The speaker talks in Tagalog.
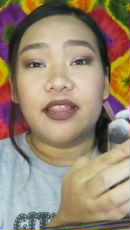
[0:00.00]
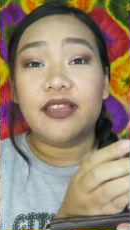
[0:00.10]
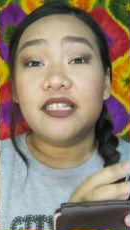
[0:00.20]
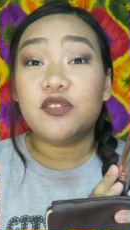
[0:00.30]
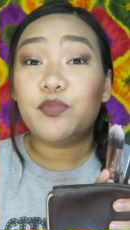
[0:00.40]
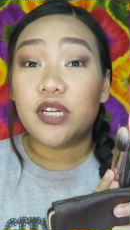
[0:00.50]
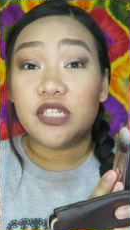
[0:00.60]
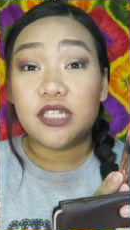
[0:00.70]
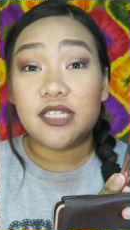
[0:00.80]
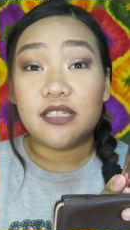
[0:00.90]
These
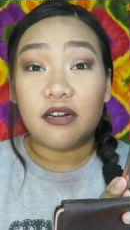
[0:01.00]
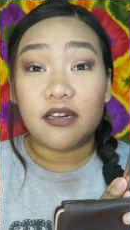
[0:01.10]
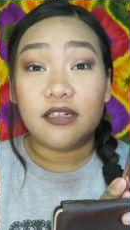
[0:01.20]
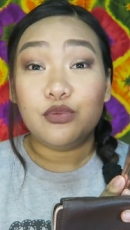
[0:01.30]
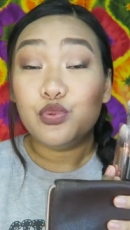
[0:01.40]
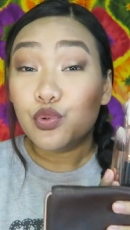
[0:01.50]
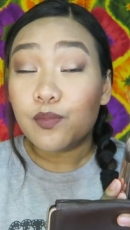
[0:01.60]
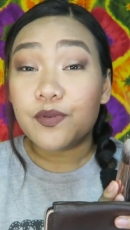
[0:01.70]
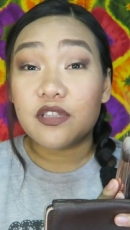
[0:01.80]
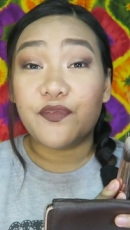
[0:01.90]
brushes are
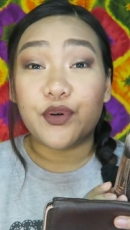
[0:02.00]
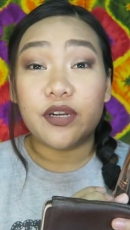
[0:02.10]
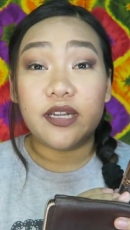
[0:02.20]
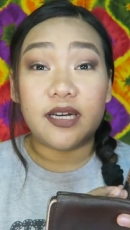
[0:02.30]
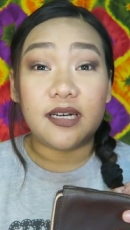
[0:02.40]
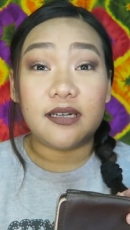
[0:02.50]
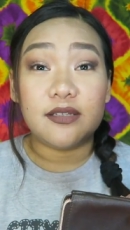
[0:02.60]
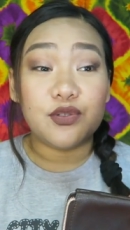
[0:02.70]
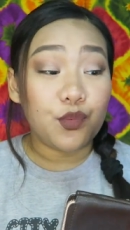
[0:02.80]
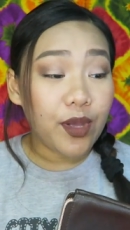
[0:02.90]
dupes for the
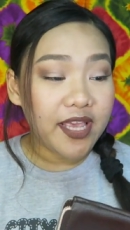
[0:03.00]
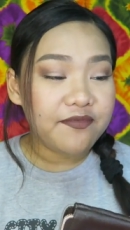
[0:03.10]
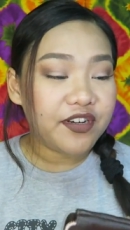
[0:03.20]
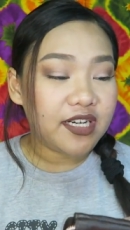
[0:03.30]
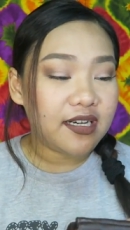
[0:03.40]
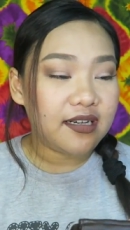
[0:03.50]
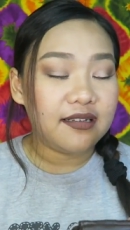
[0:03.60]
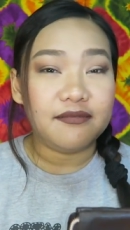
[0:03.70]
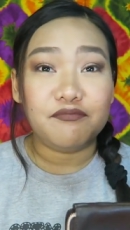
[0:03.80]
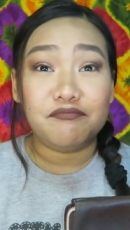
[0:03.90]
Zoeva
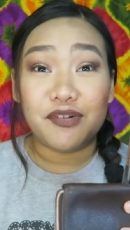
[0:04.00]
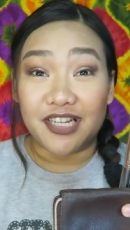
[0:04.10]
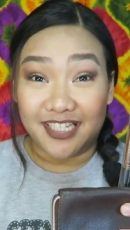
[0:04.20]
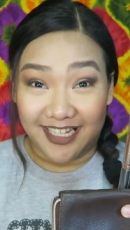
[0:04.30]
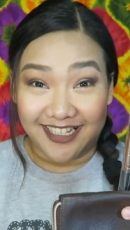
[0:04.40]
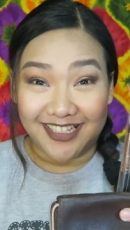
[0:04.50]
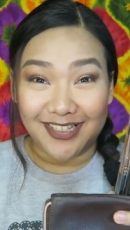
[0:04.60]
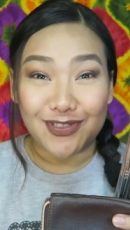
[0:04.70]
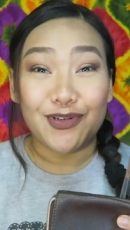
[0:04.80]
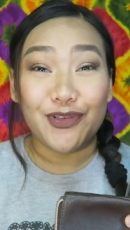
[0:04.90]
brushes.
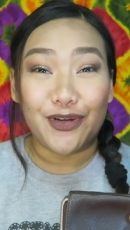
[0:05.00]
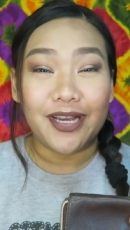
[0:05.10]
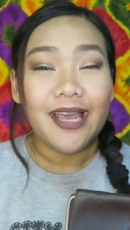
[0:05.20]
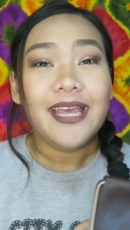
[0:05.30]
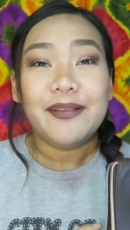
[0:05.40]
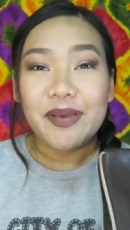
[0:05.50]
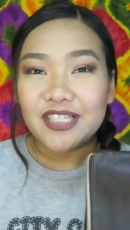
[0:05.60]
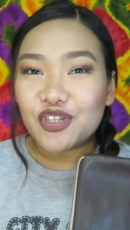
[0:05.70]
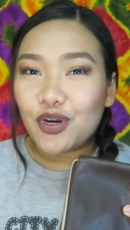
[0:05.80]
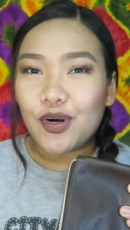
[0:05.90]
So, yun.
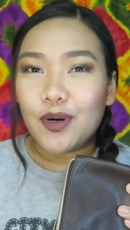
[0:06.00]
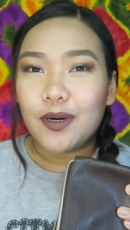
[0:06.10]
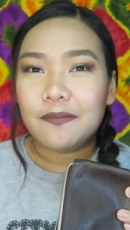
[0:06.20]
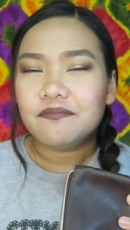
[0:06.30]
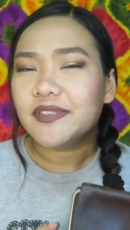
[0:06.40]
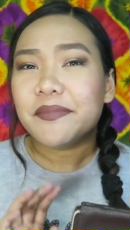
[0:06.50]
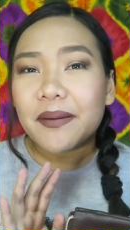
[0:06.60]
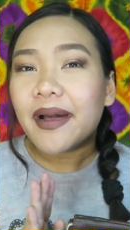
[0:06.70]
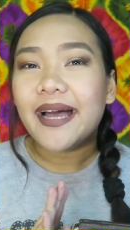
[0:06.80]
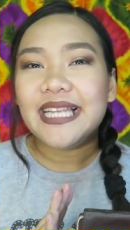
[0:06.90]
Medyo
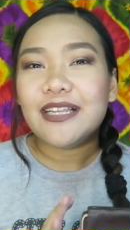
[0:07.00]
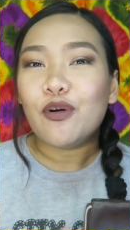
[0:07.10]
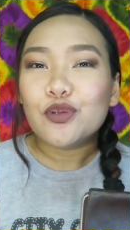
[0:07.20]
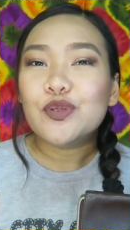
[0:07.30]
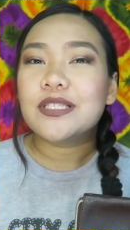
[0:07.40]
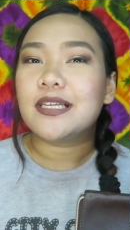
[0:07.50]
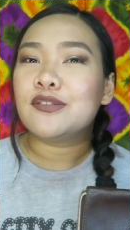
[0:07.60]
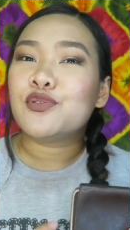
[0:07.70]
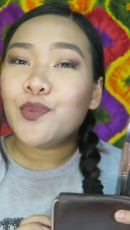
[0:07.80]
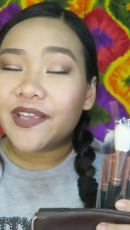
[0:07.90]
namamahalan ako dun sa
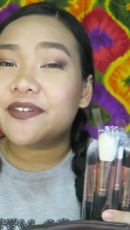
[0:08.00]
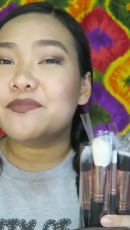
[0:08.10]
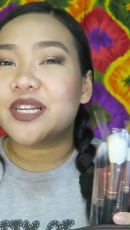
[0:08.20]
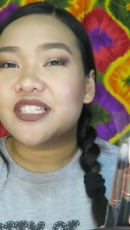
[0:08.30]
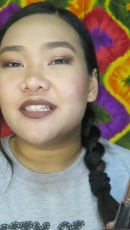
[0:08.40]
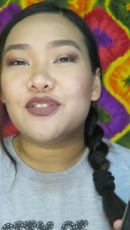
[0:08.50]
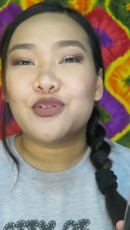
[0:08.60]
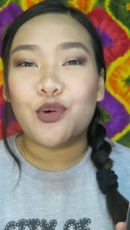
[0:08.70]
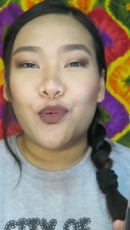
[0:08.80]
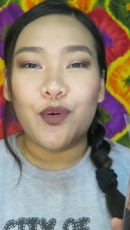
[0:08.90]
Zoeva brushes.
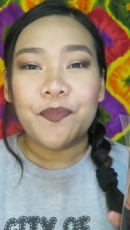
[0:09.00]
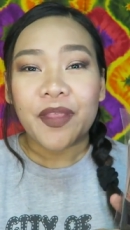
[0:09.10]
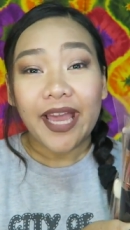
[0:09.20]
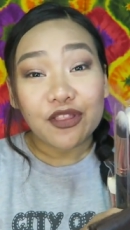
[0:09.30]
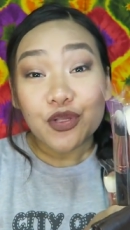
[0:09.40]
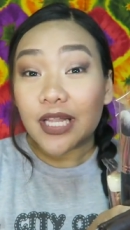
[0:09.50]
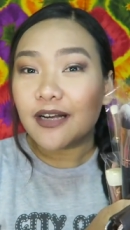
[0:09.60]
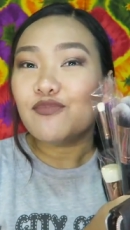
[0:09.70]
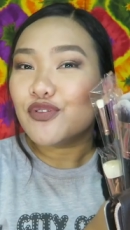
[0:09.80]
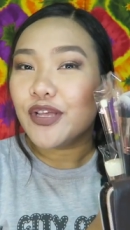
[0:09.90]
So, eto na
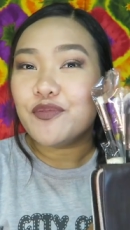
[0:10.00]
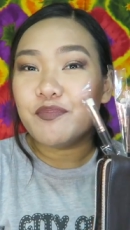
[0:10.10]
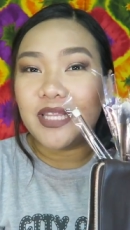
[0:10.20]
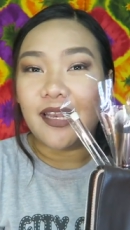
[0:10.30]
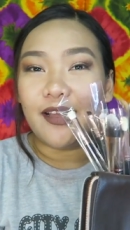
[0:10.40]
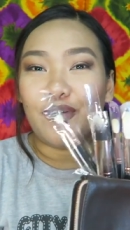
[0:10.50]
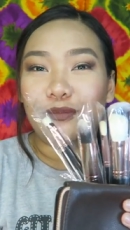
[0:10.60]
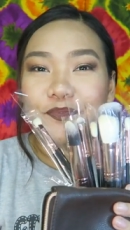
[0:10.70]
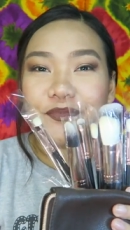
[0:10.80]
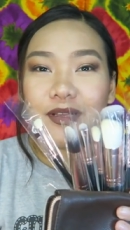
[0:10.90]
lang muna yung binili ko.
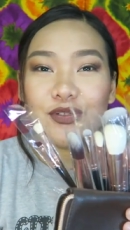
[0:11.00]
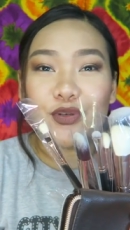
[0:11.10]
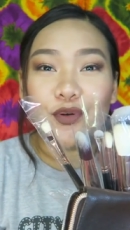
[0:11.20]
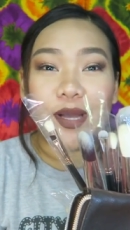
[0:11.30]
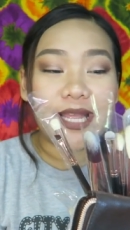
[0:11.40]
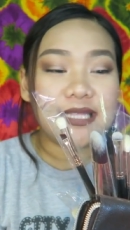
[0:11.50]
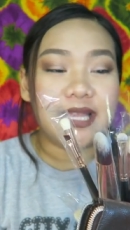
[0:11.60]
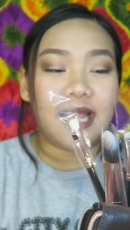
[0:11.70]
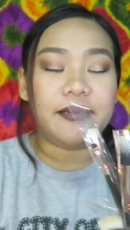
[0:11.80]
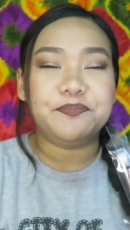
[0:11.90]
So, ayan
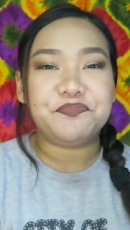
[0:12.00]
sila.